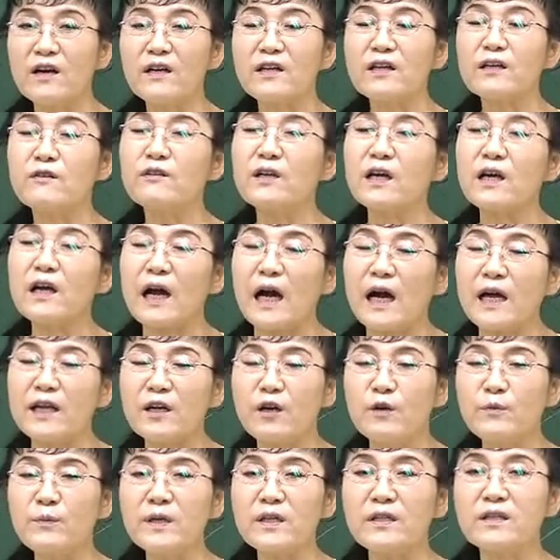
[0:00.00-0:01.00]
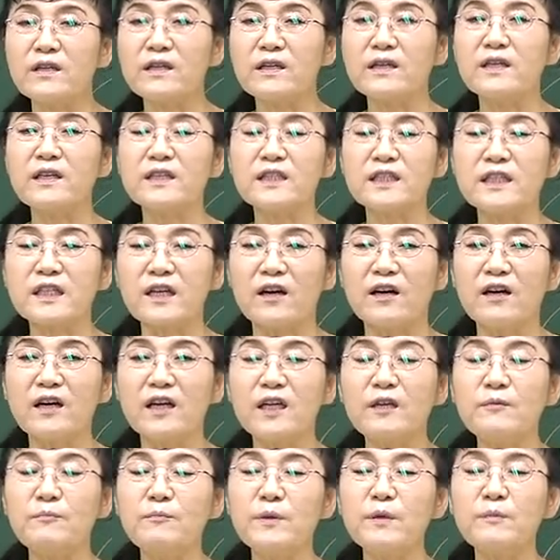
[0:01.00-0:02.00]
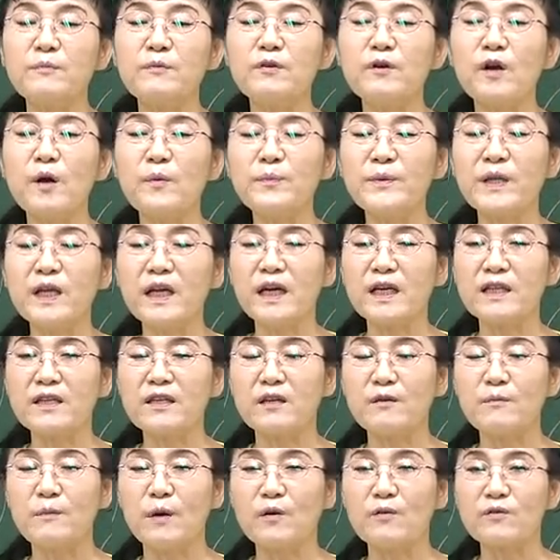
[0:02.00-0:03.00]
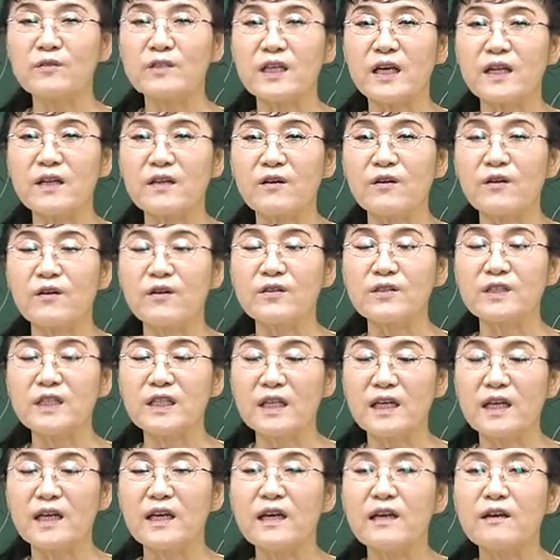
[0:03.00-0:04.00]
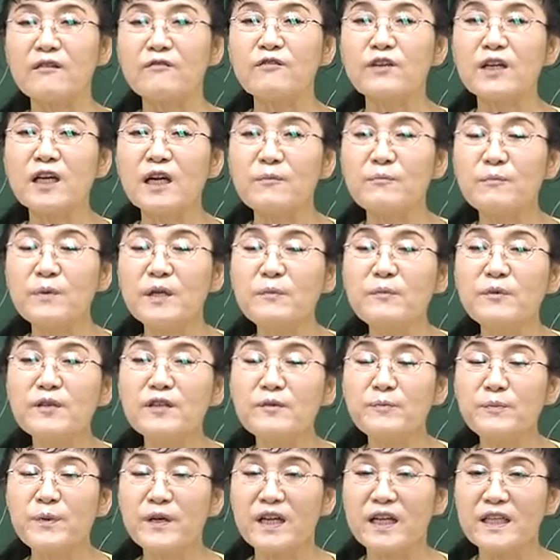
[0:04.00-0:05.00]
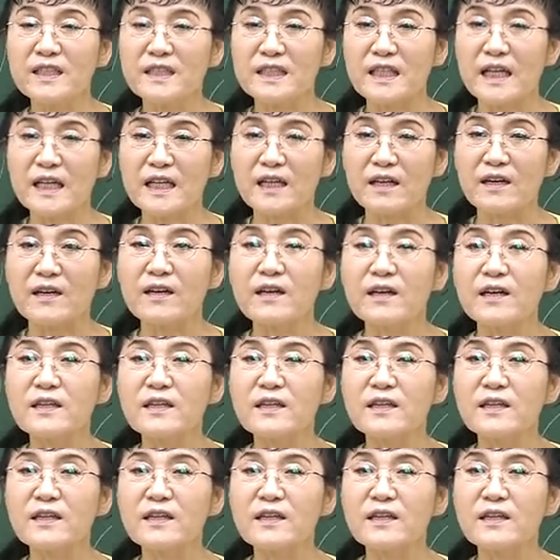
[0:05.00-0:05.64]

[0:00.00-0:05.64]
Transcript: 그리고 우리가 가려우면 극지역, 이 피부 껍데기 같은 걸 먹고 사는 거지 우리가 피부를 펴라진 않아요.